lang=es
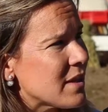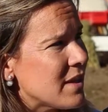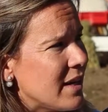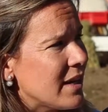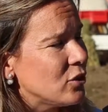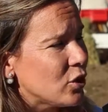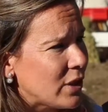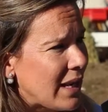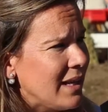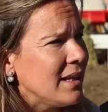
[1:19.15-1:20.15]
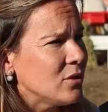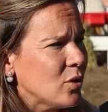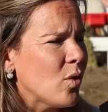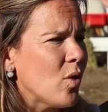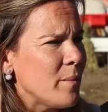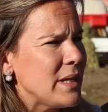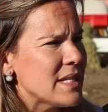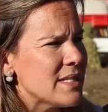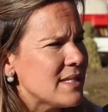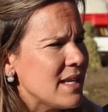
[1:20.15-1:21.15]
a tener en total en todo
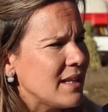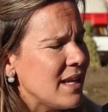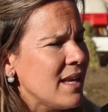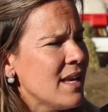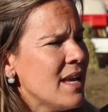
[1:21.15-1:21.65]
2017.